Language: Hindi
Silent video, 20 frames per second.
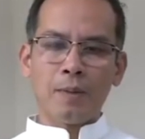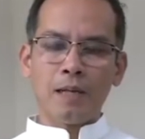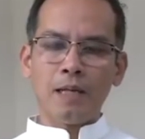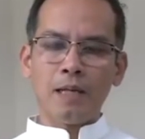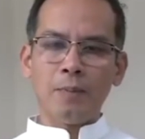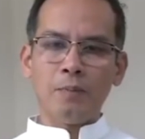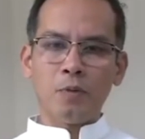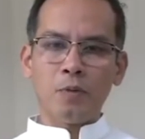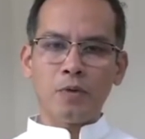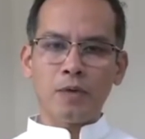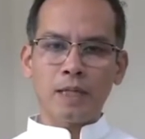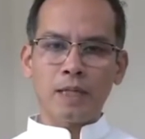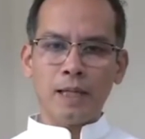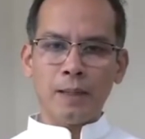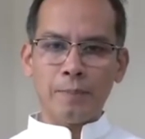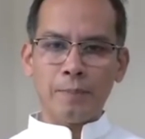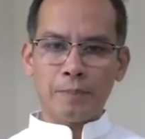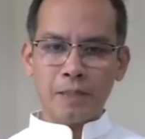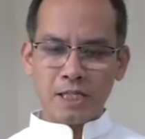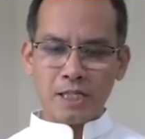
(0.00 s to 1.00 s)
मणिपुर
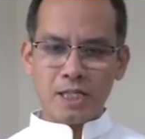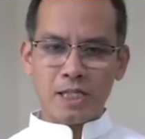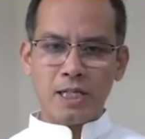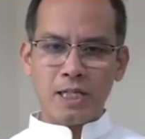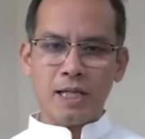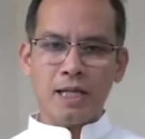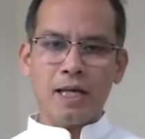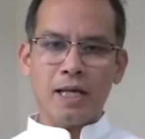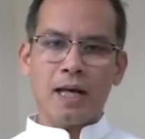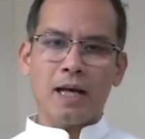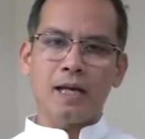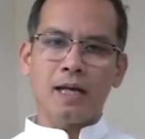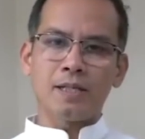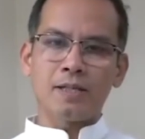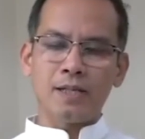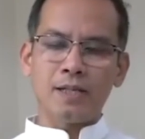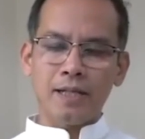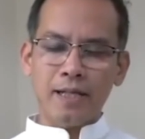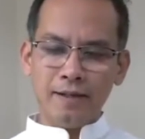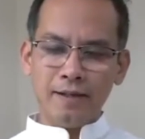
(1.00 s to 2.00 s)
के बच्चे
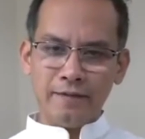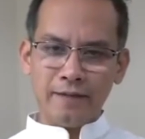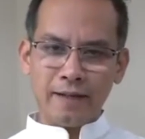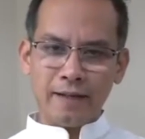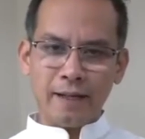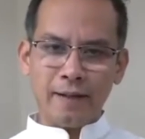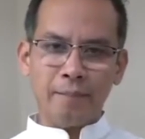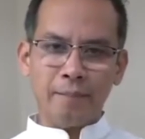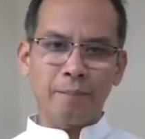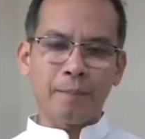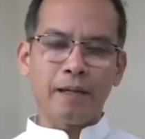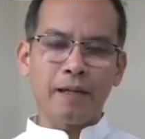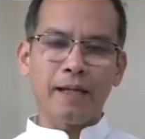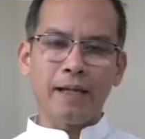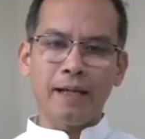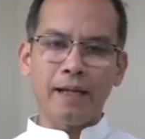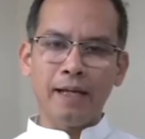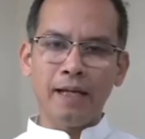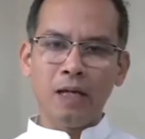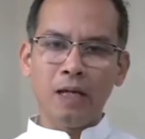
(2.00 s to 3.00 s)
आज रिलीफ कैंप में
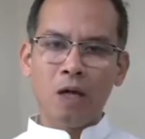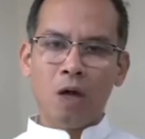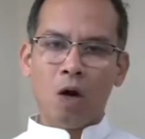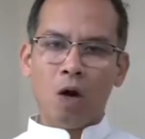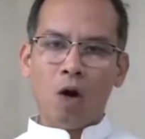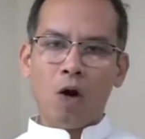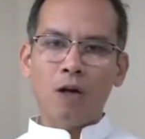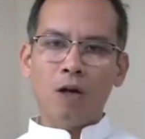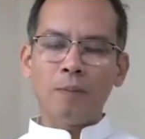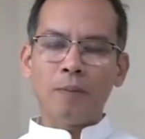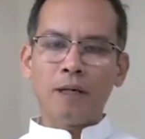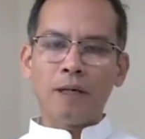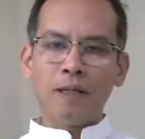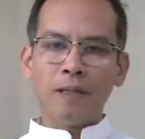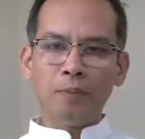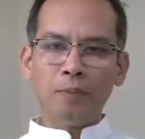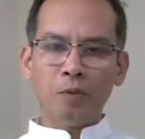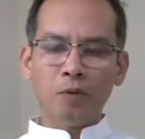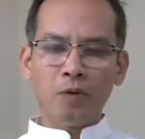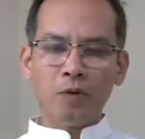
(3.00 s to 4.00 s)
हैं और
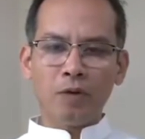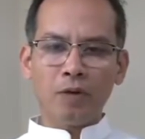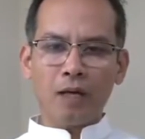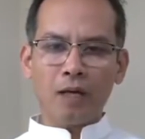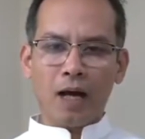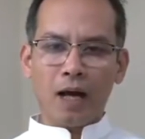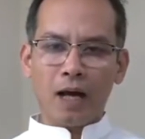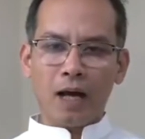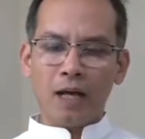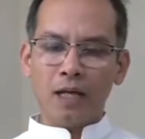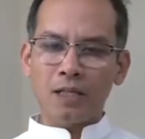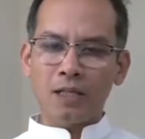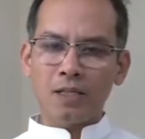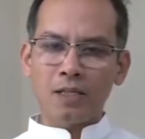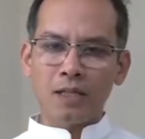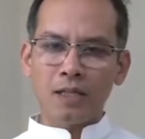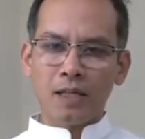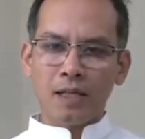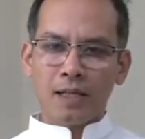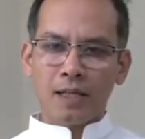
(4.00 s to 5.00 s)
मणिपुर
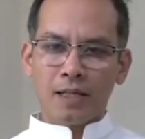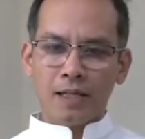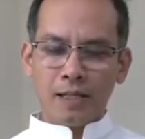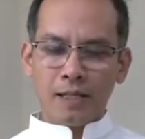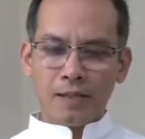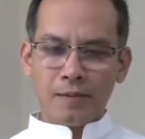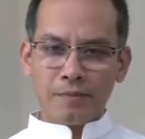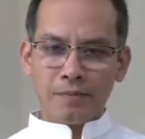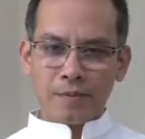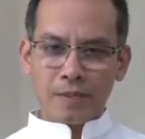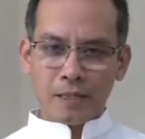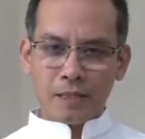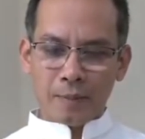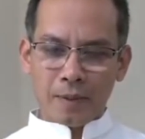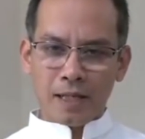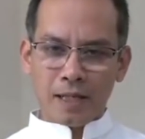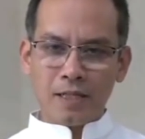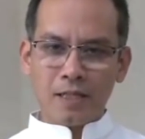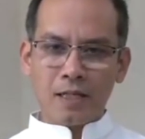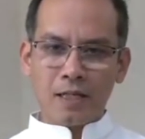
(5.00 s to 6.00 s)
आज
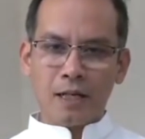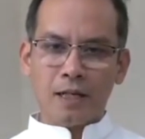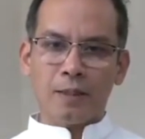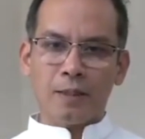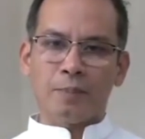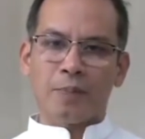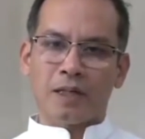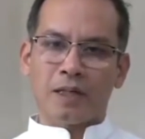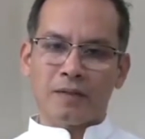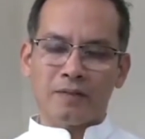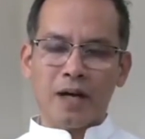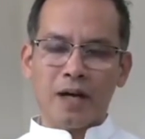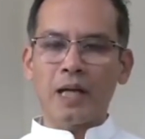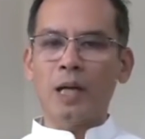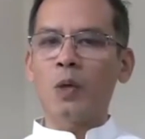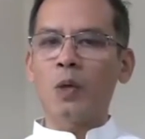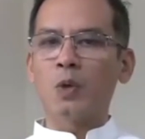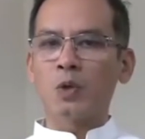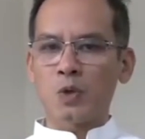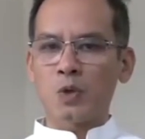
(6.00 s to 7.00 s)
समाज का एक
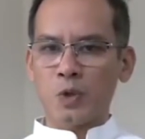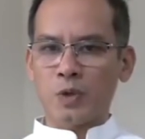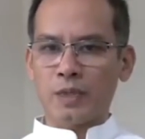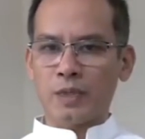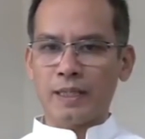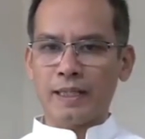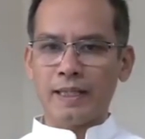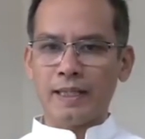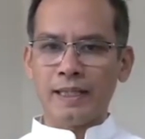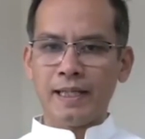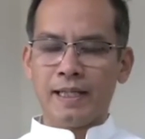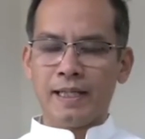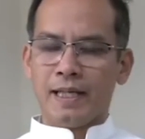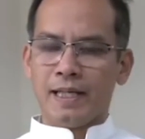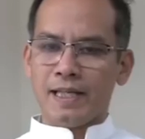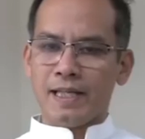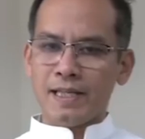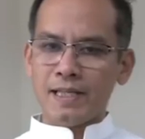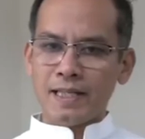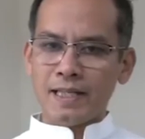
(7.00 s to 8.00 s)
बंटवारा हो चुका है
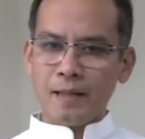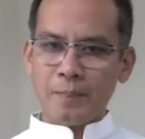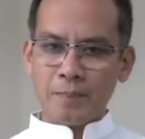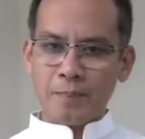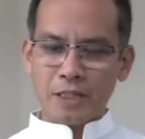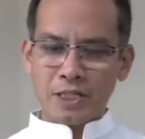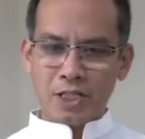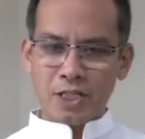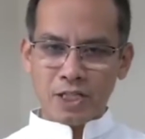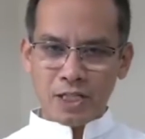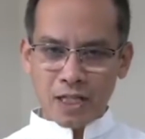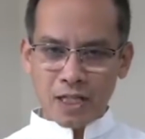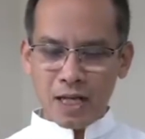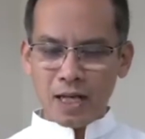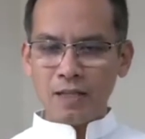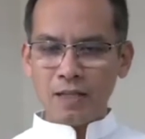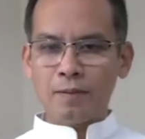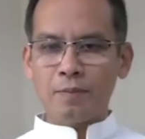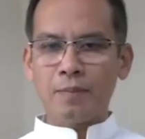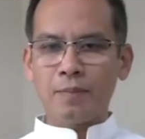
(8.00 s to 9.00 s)
इसके
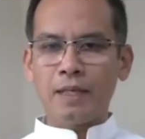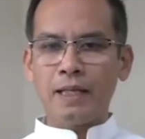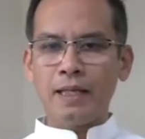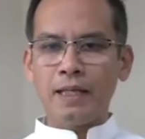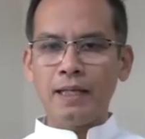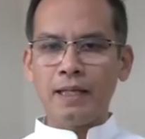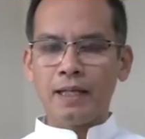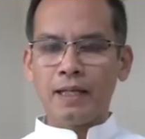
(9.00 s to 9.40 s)
पश्चात भी